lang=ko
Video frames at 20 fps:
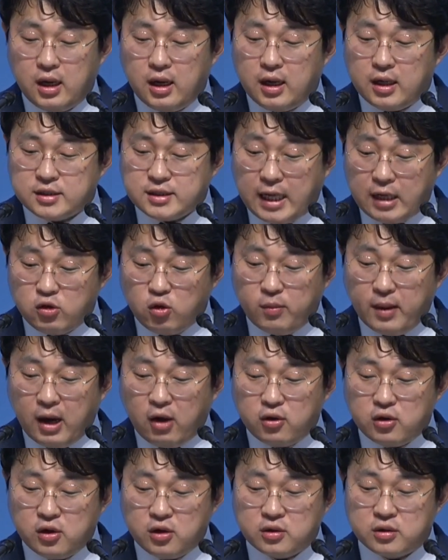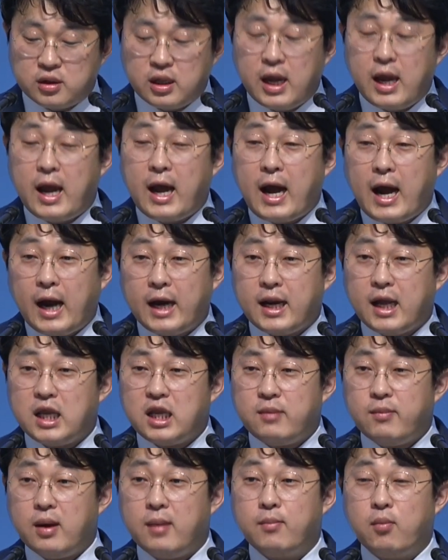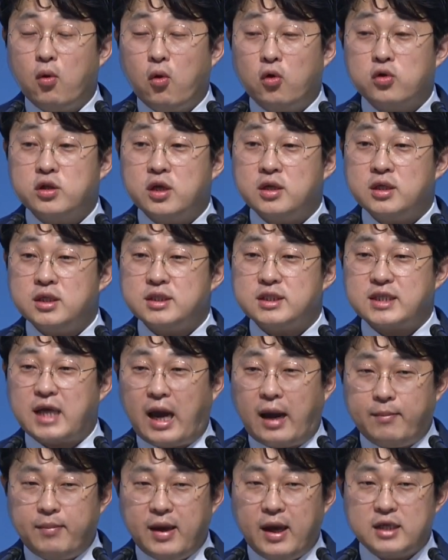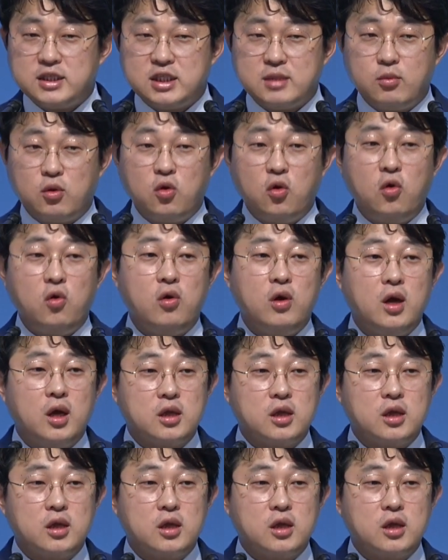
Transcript: 사도 바울은 하나님의 모든 자비하심으로